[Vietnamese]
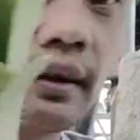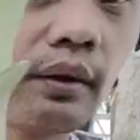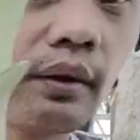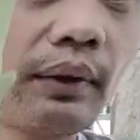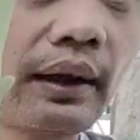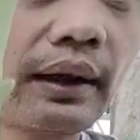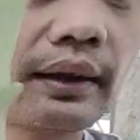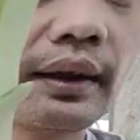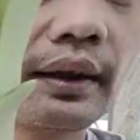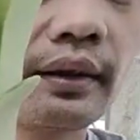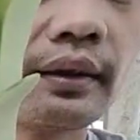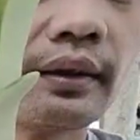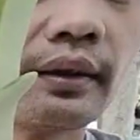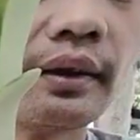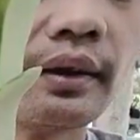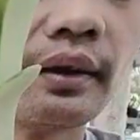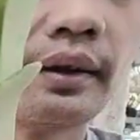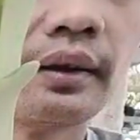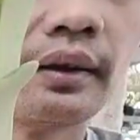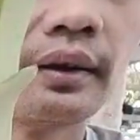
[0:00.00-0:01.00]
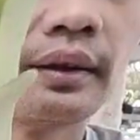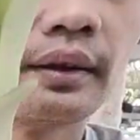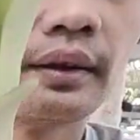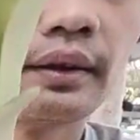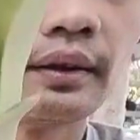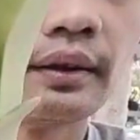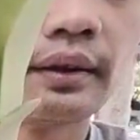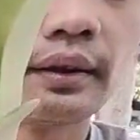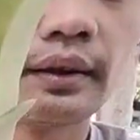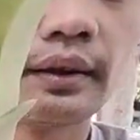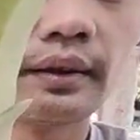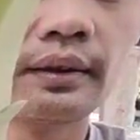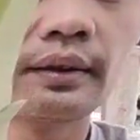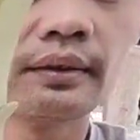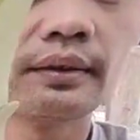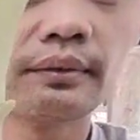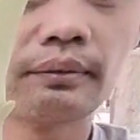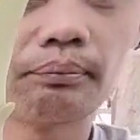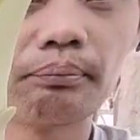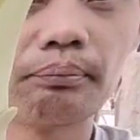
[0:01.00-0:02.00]
các bác nhé Đấy,
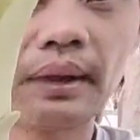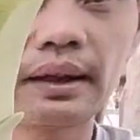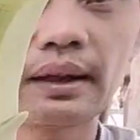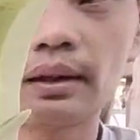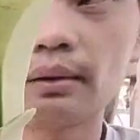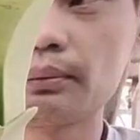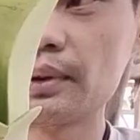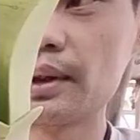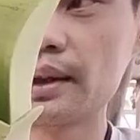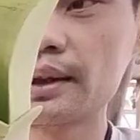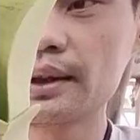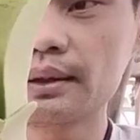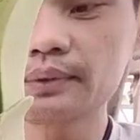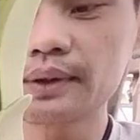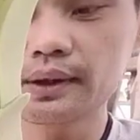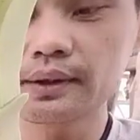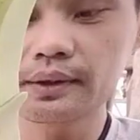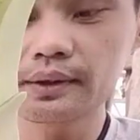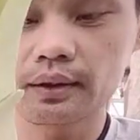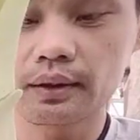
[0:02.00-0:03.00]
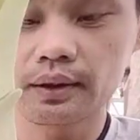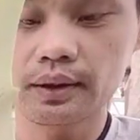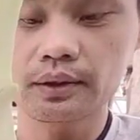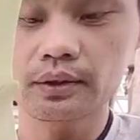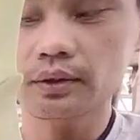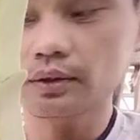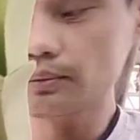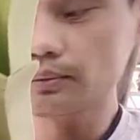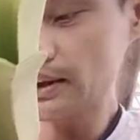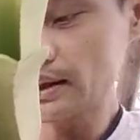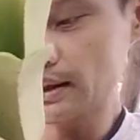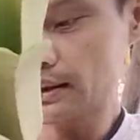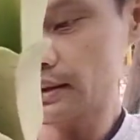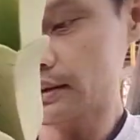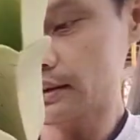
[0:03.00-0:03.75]
bác nào mà lấy em sẽ dựng lên cho các bác